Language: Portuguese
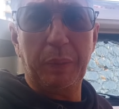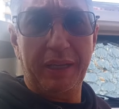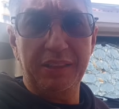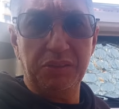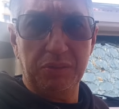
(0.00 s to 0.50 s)

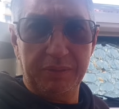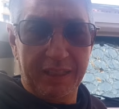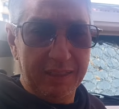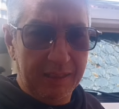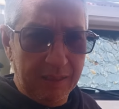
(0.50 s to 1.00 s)
para isso,
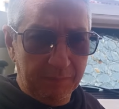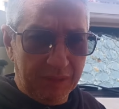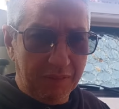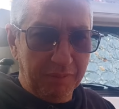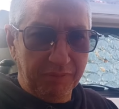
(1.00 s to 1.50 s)
né?
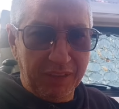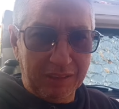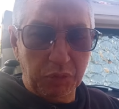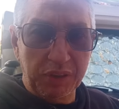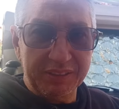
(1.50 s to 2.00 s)
Tá,
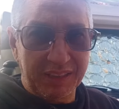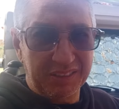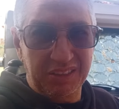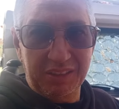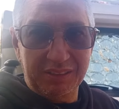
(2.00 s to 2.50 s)
fica dois,
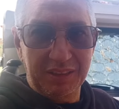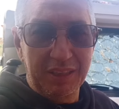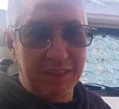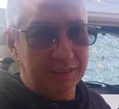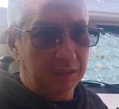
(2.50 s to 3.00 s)
três dias,
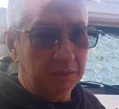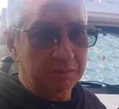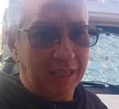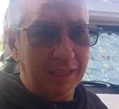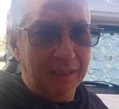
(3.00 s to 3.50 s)
então
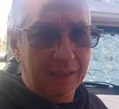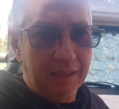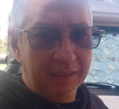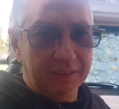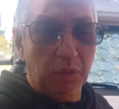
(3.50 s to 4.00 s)
não dá.
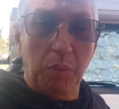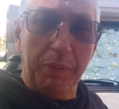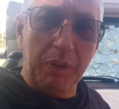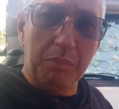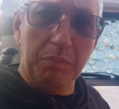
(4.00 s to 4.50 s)
Então
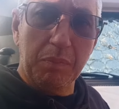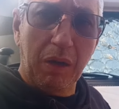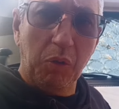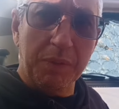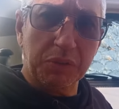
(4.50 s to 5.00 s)
comprei
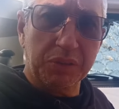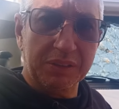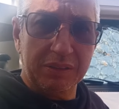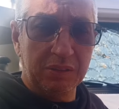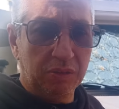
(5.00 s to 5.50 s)
algumas
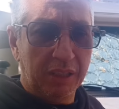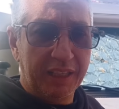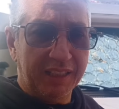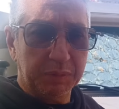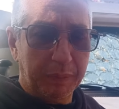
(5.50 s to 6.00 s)
coisas no
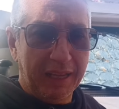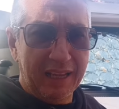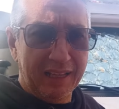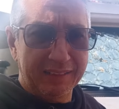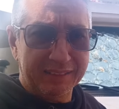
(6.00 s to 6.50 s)

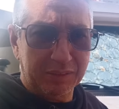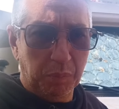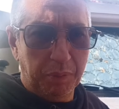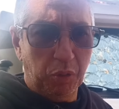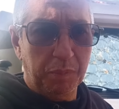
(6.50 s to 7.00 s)
AliExpress,
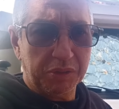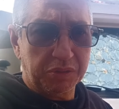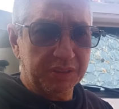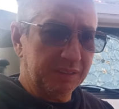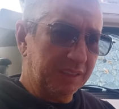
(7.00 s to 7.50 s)
comprei algumas
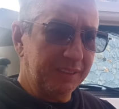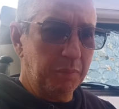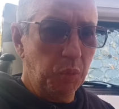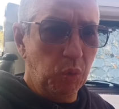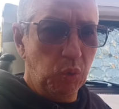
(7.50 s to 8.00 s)
coisas na
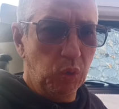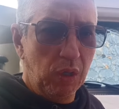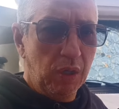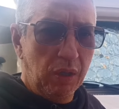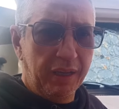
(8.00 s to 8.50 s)
Temu,
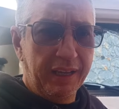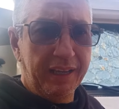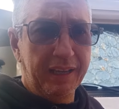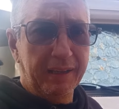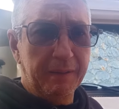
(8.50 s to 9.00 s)

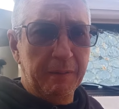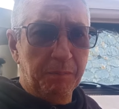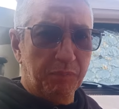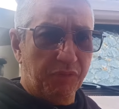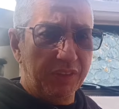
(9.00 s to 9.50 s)
é,
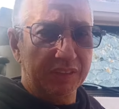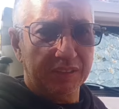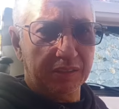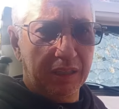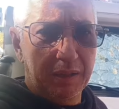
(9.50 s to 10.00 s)

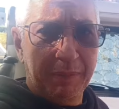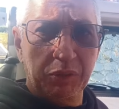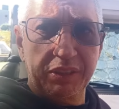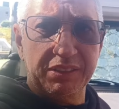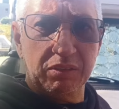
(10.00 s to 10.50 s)
fiz é,
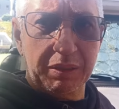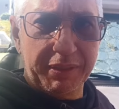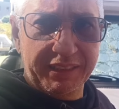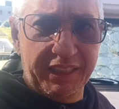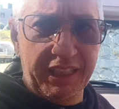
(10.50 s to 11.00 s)
manutenção da
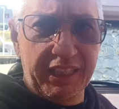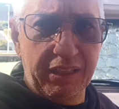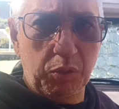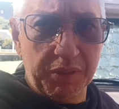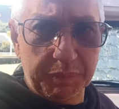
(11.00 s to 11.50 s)

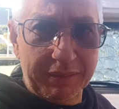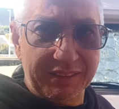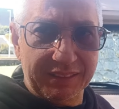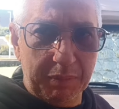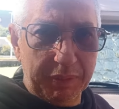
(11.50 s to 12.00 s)
bateria, algumas
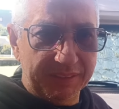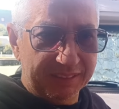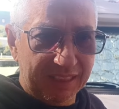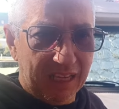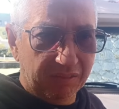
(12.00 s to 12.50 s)
peças que
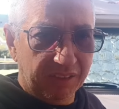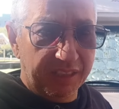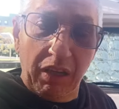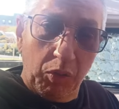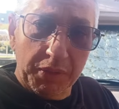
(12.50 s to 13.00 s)
precisava
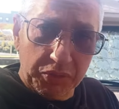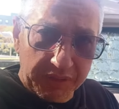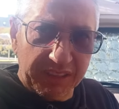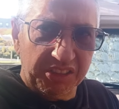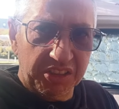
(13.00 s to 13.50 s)
e algumas
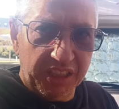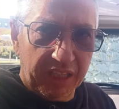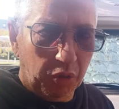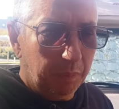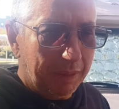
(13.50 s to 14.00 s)
coisas que a gente
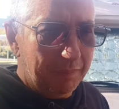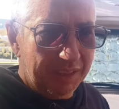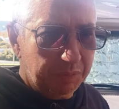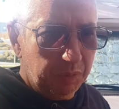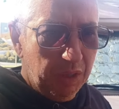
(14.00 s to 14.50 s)
queria comprar
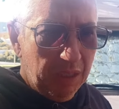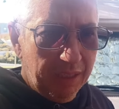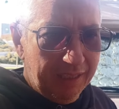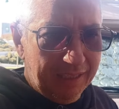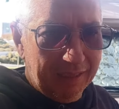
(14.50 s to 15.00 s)
mesmo,
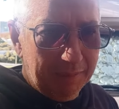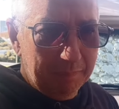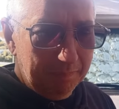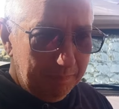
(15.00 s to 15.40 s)
é,